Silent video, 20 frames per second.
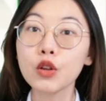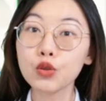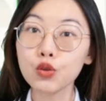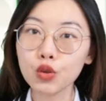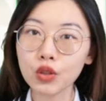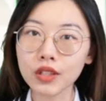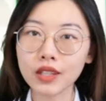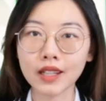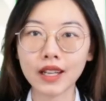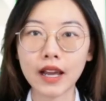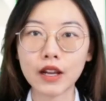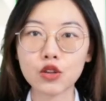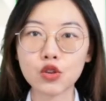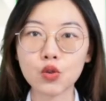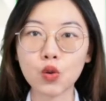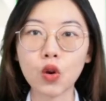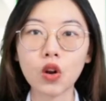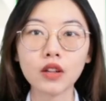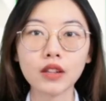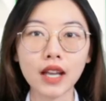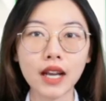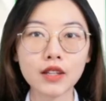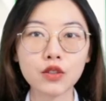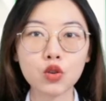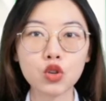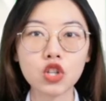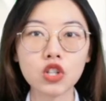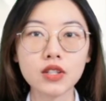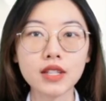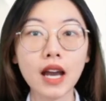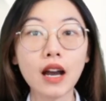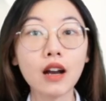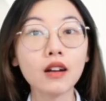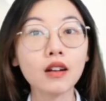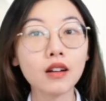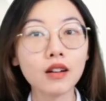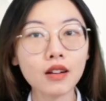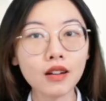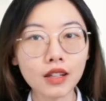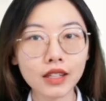具体来说，它就是将
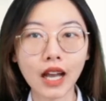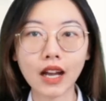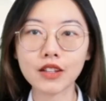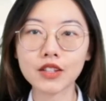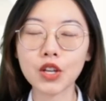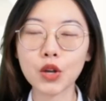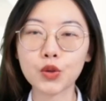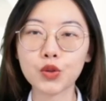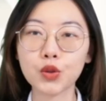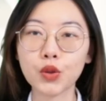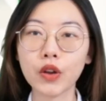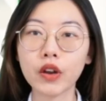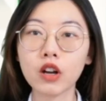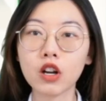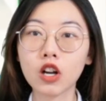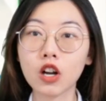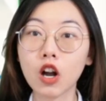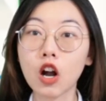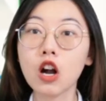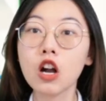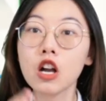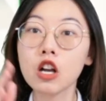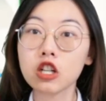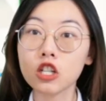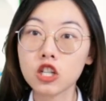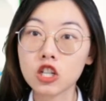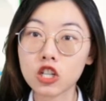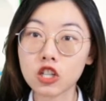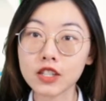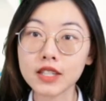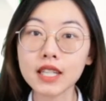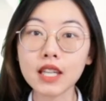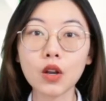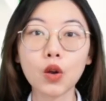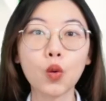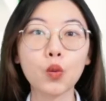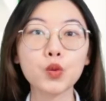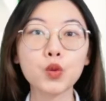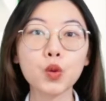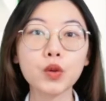课堂教学和实际
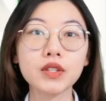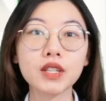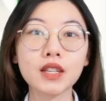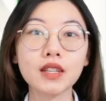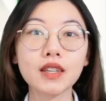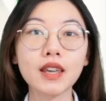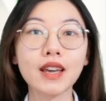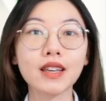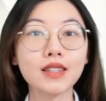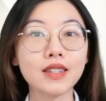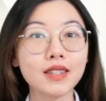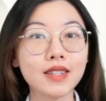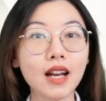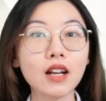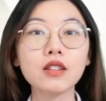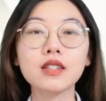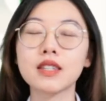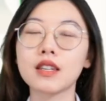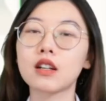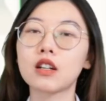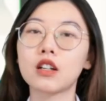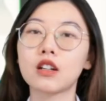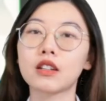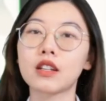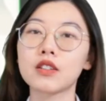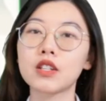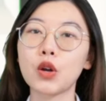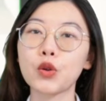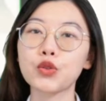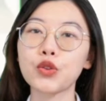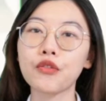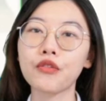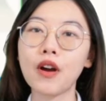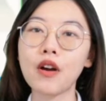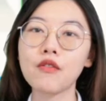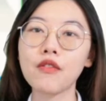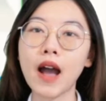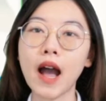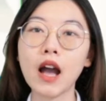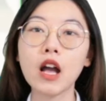工作经验相结合的教学
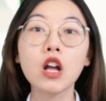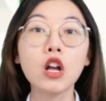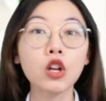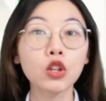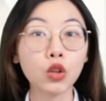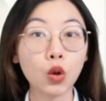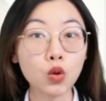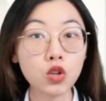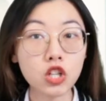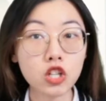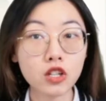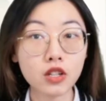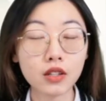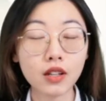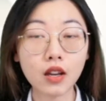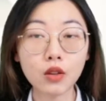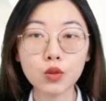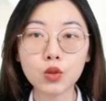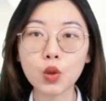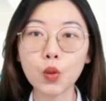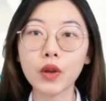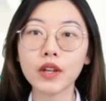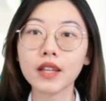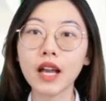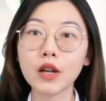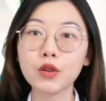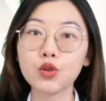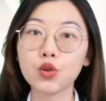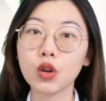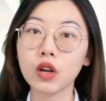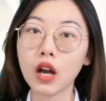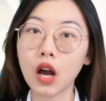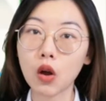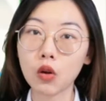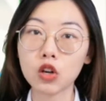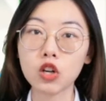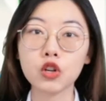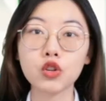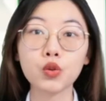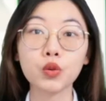方法。同时呢，作为大学考
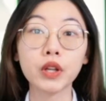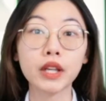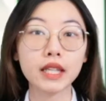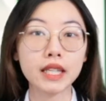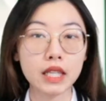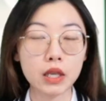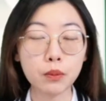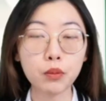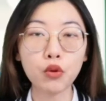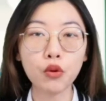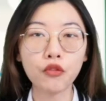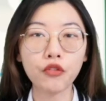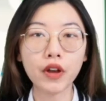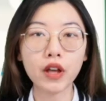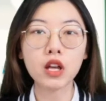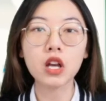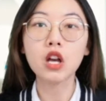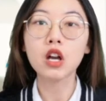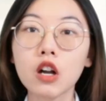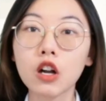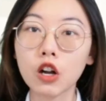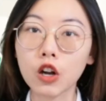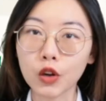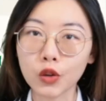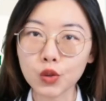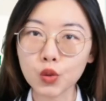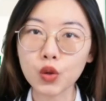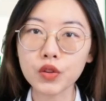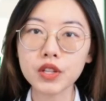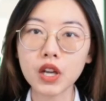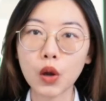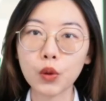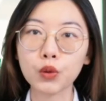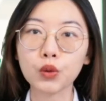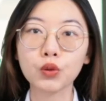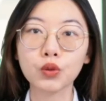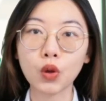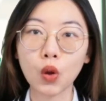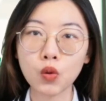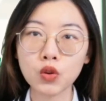核中的一部分，合作教
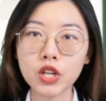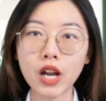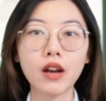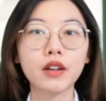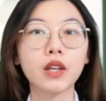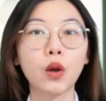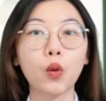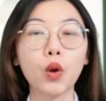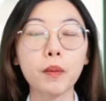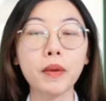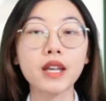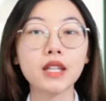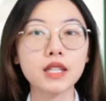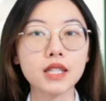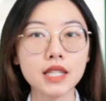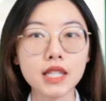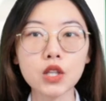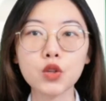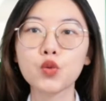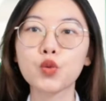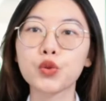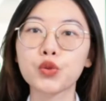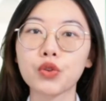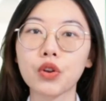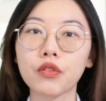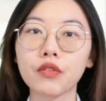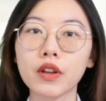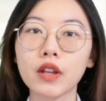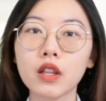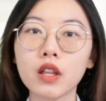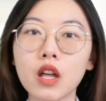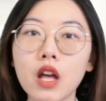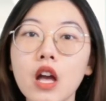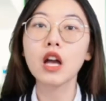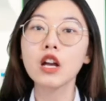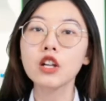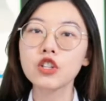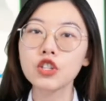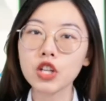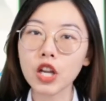育通常也会被计入学分。
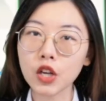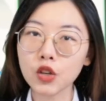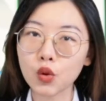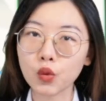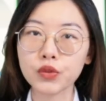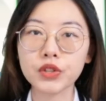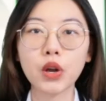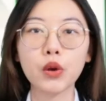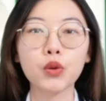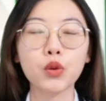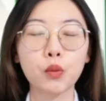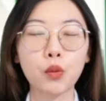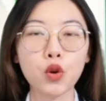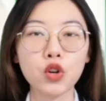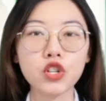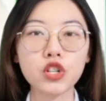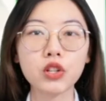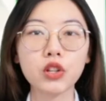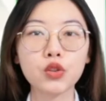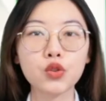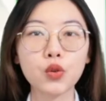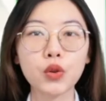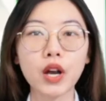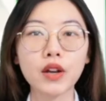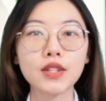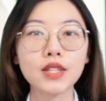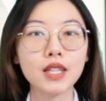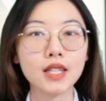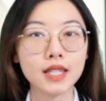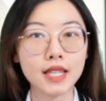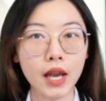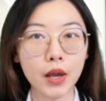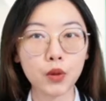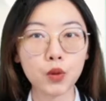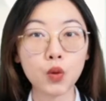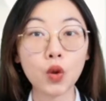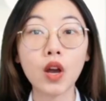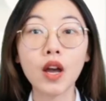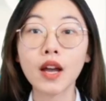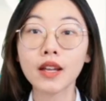这种教育模式的重要性在
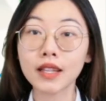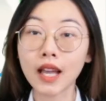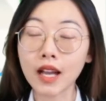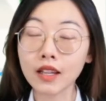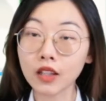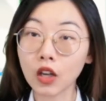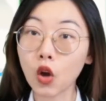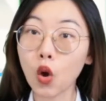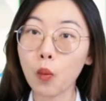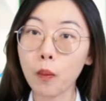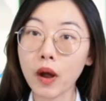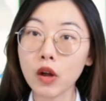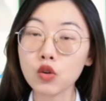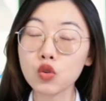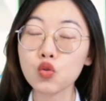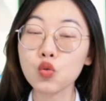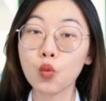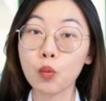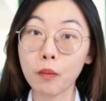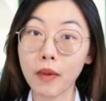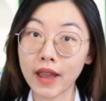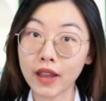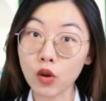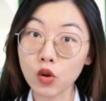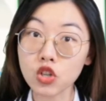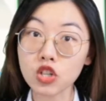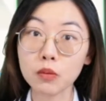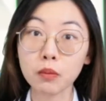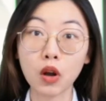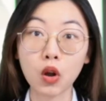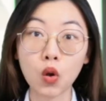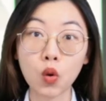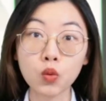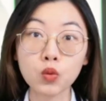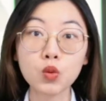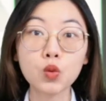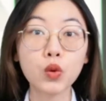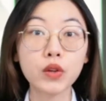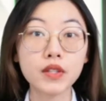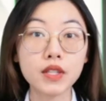于，它能够帮助没有什么
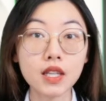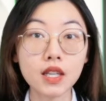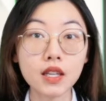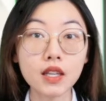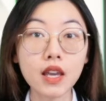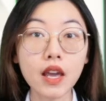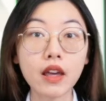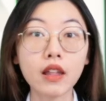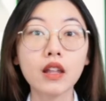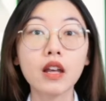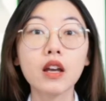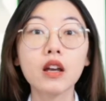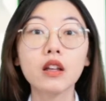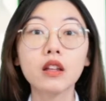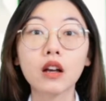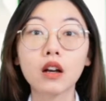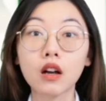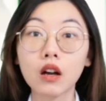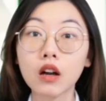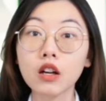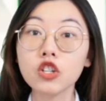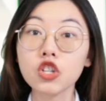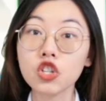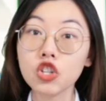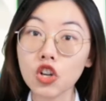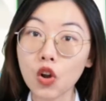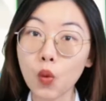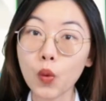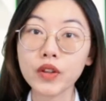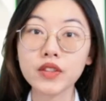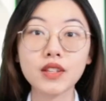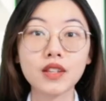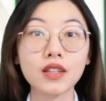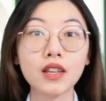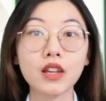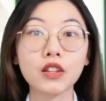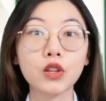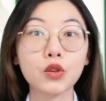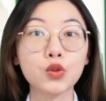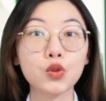工作经验。和社会经
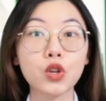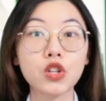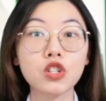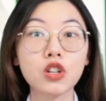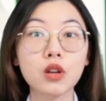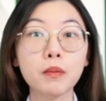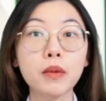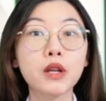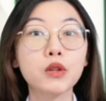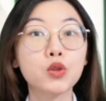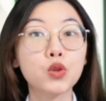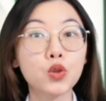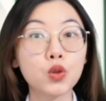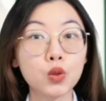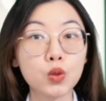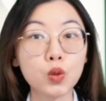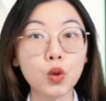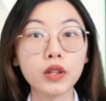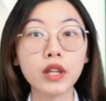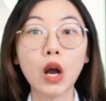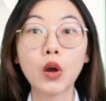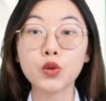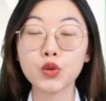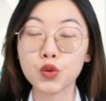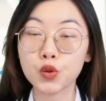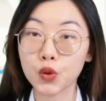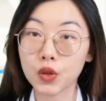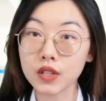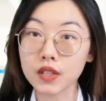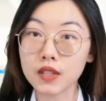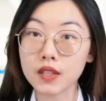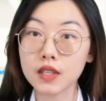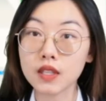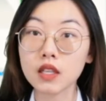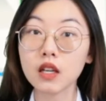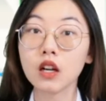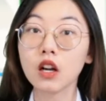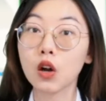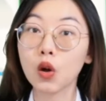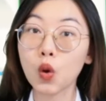验的学生们去做到学
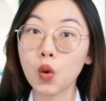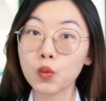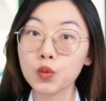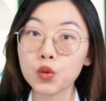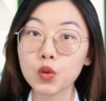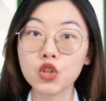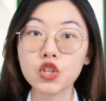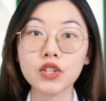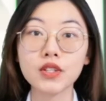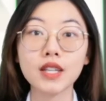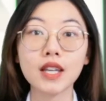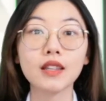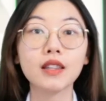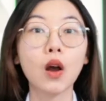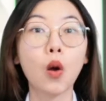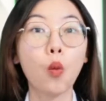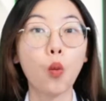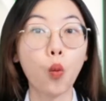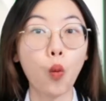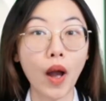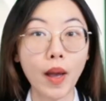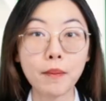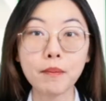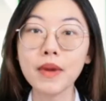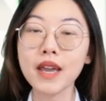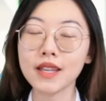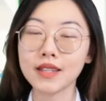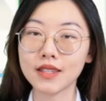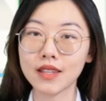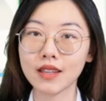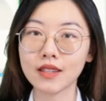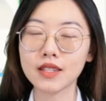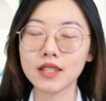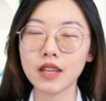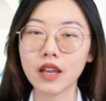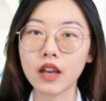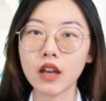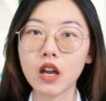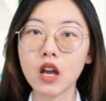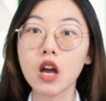习和工作之间的完美衔
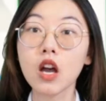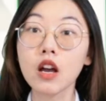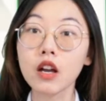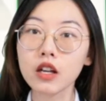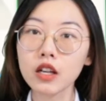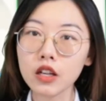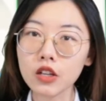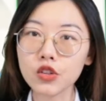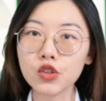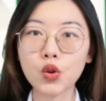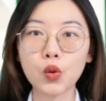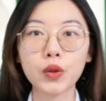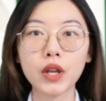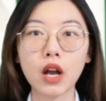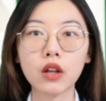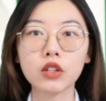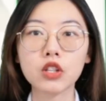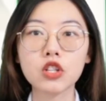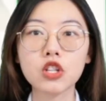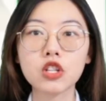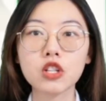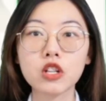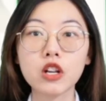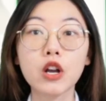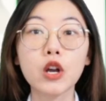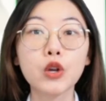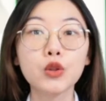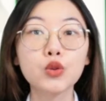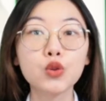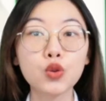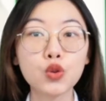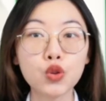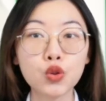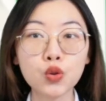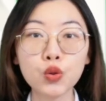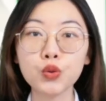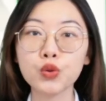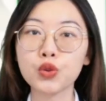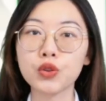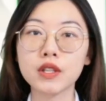接。更重要的是，据
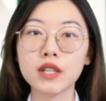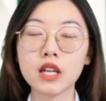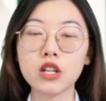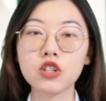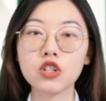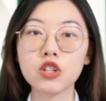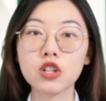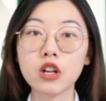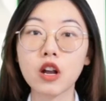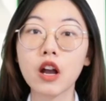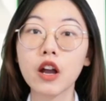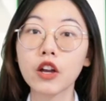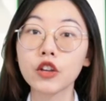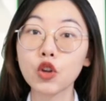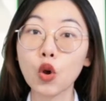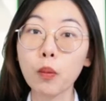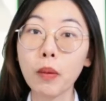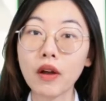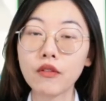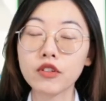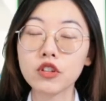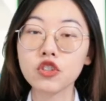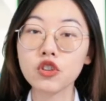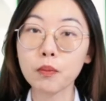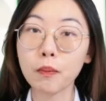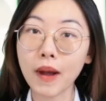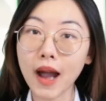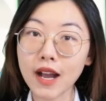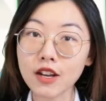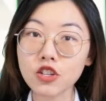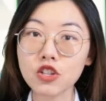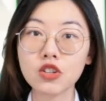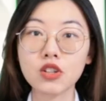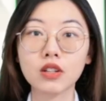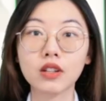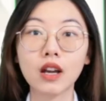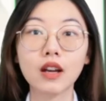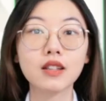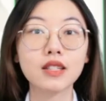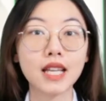数据显示，有百分之八
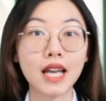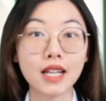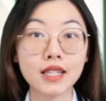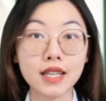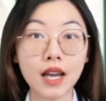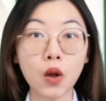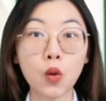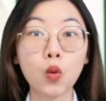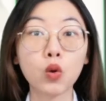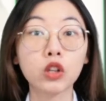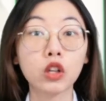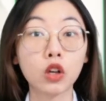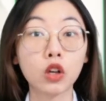十的参加过